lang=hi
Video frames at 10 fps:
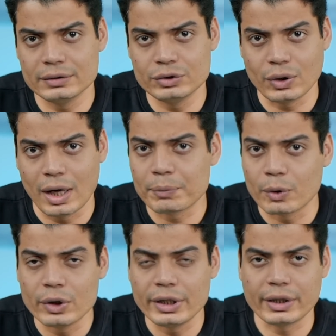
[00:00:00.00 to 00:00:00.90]
जो आप
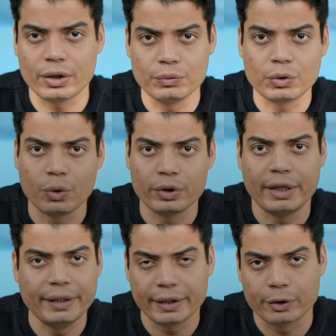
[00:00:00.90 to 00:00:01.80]
कोड लिख रहे हो वो कोड
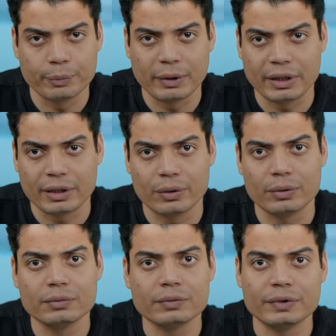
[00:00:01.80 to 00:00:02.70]
एडिटर के ऊपर लिख रहे हो
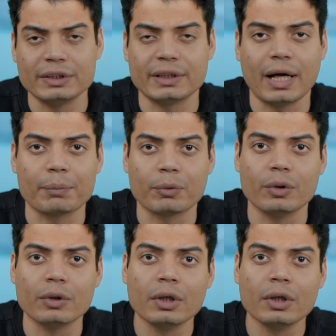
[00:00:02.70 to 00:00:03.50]
फिर से आपको